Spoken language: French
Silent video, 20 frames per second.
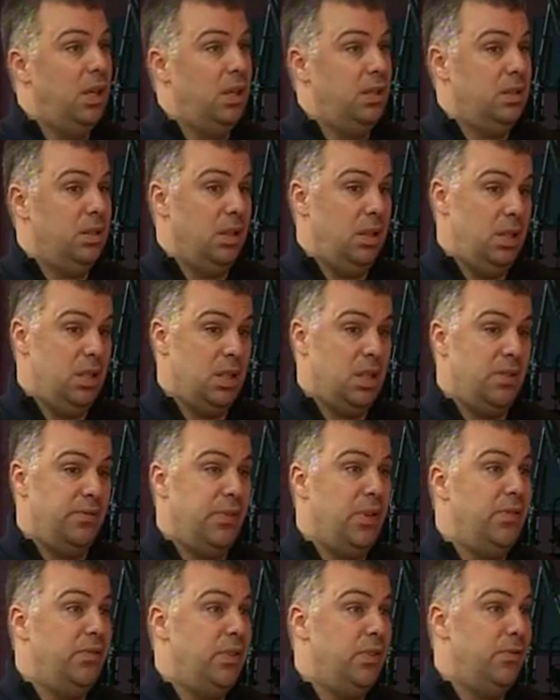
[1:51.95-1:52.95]
à ce que les
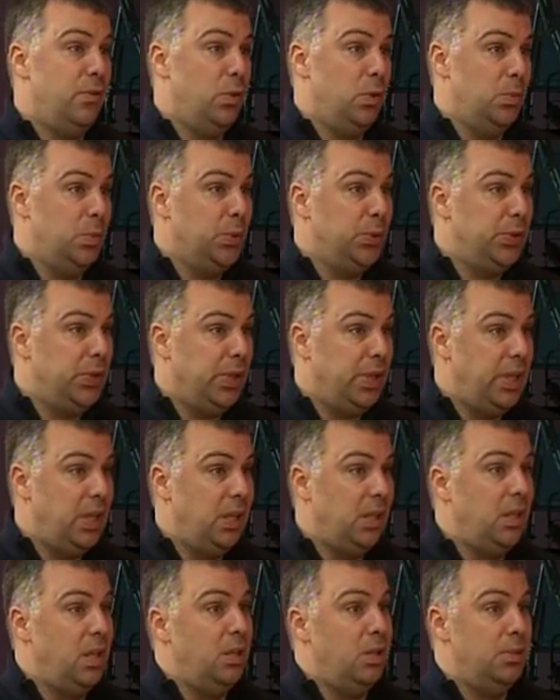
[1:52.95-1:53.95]
enfants vivent un beau
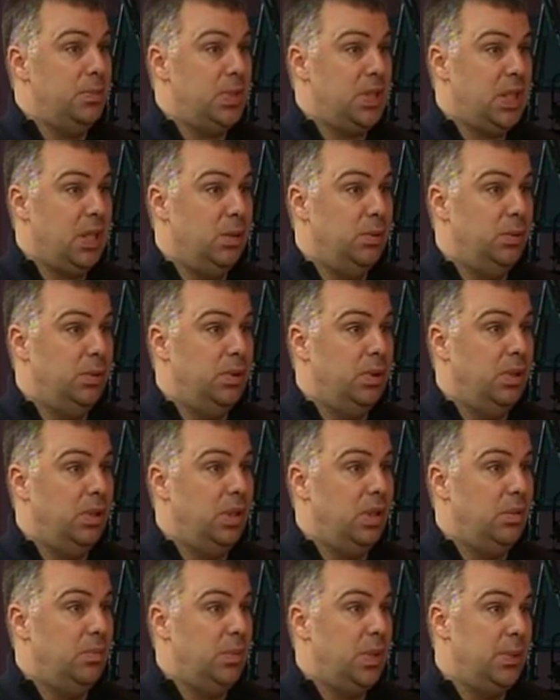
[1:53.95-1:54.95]
Noël, qu'il y ait un petit cadeau de
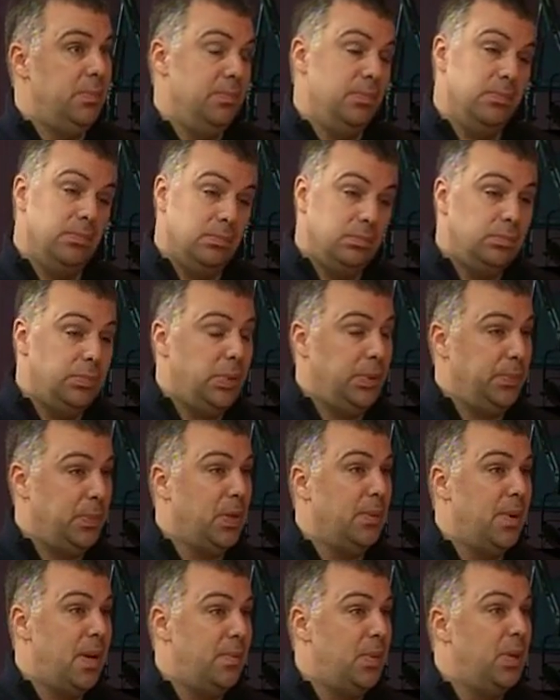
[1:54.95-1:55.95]
Noël, mais
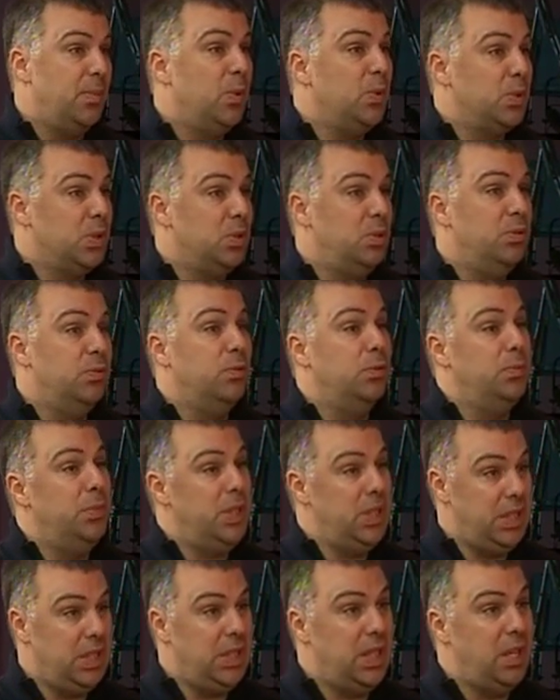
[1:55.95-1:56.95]
probablement aussi au niveau
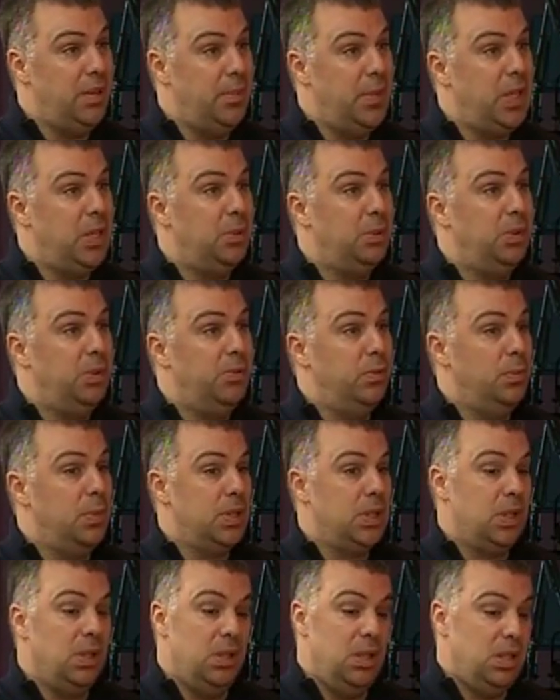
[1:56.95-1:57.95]
médicaments, au niveau
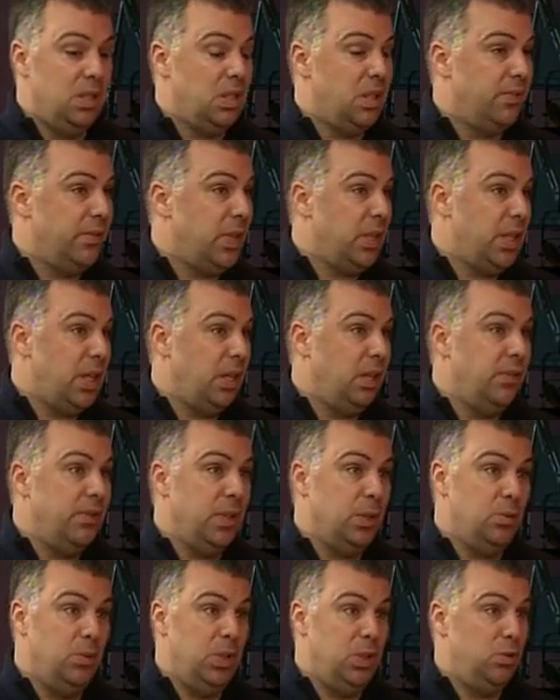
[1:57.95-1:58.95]
parce qu'il y a des enfants qui
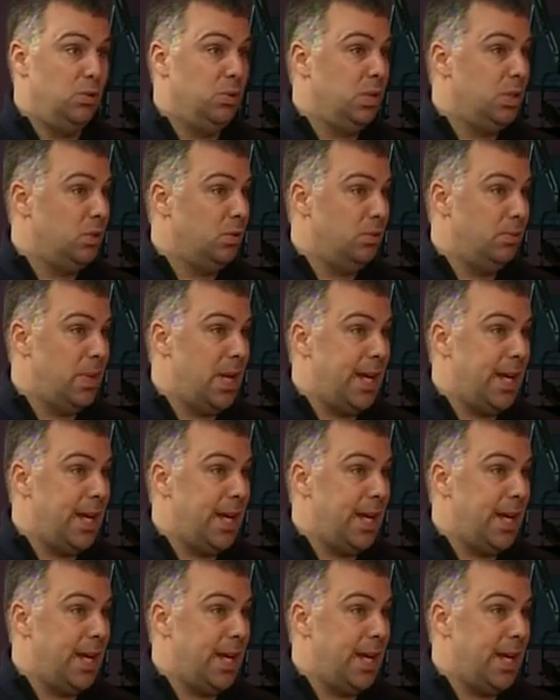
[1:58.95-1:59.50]
arrivent à tous les jours qui sont